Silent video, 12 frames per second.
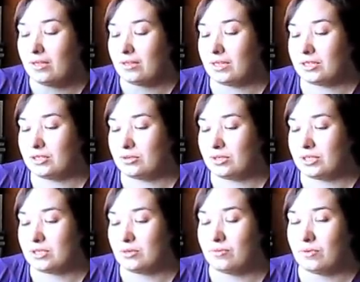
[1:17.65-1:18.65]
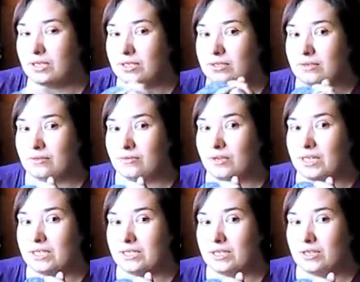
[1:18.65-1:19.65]
Так что, если у вас в
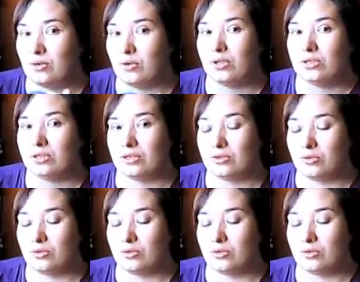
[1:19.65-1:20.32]
квартире холодно,